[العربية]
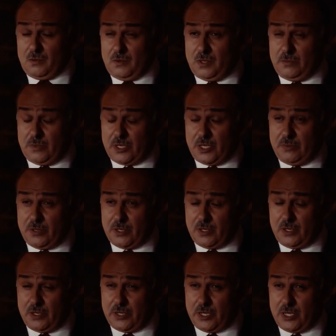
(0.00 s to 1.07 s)
ولما كبر
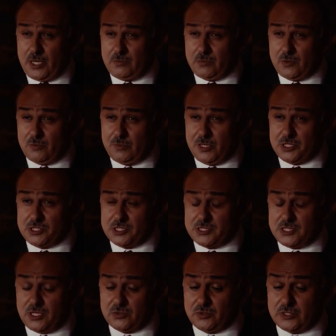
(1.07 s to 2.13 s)
الله يرحمه وبلشت
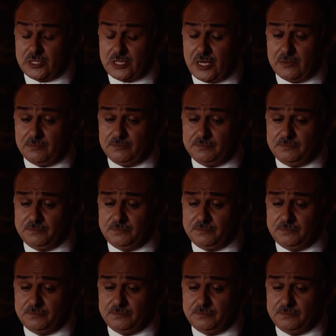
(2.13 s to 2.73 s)
صحته تتعب